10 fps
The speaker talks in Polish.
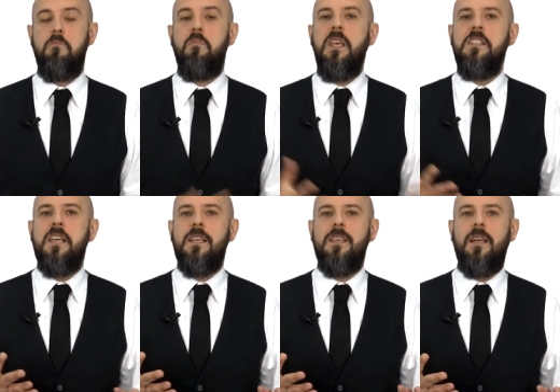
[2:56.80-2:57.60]
Pięć
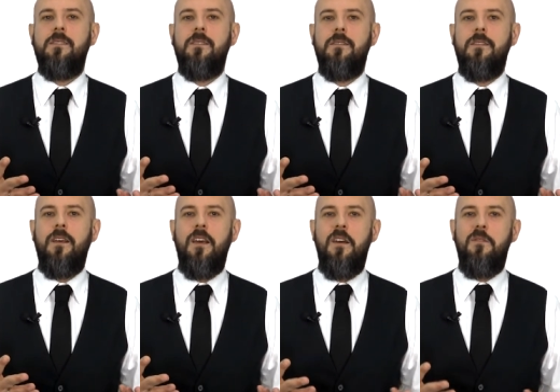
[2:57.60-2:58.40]
zasad.
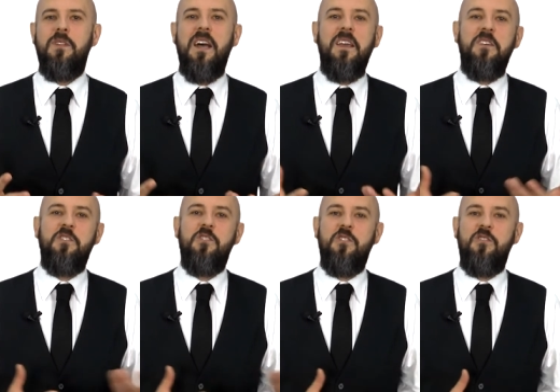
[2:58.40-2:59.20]
Wydaje
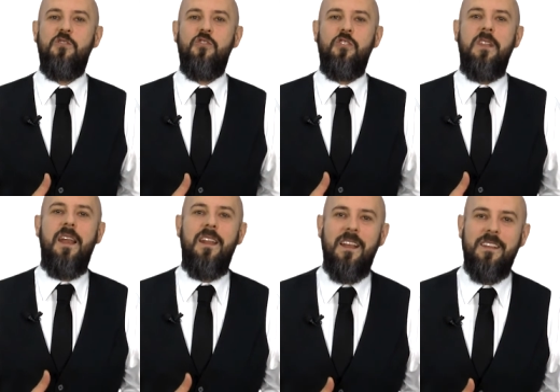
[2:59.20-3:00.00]
się, że
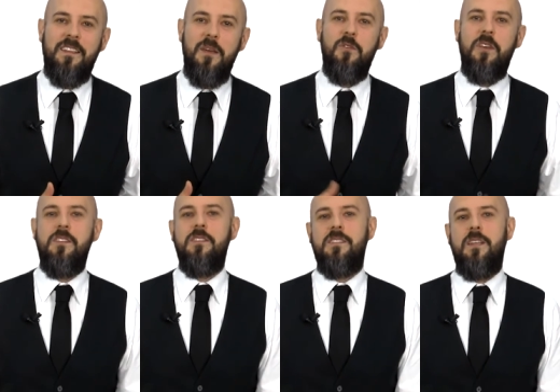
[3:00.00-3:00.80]
cztery lata temu,
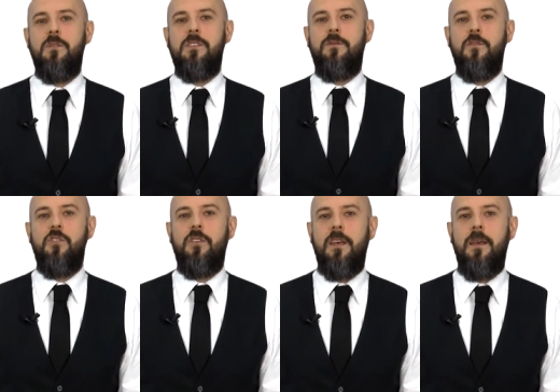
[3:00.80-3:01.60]
kiedy zostały
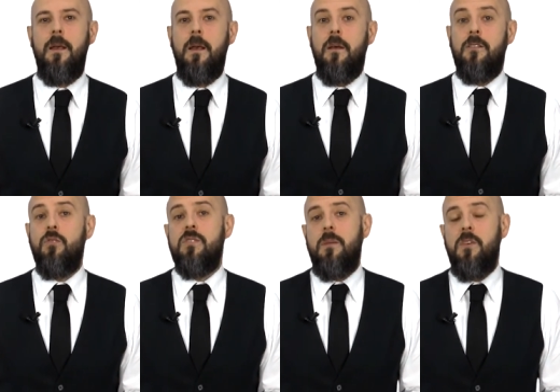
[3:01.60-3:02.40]
stworzone, to
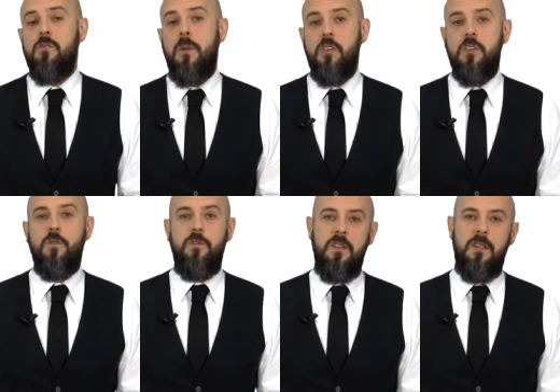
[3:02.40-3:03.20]
już zamierzchła
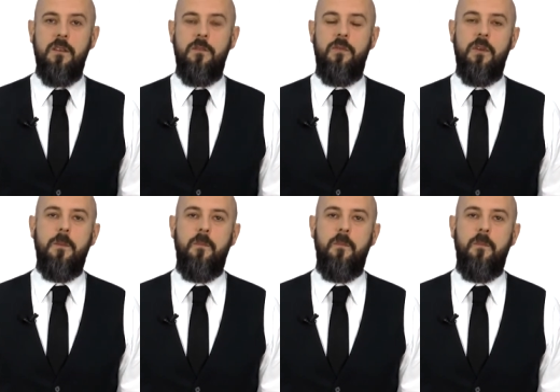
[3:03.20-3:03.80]
przeszłość w, in w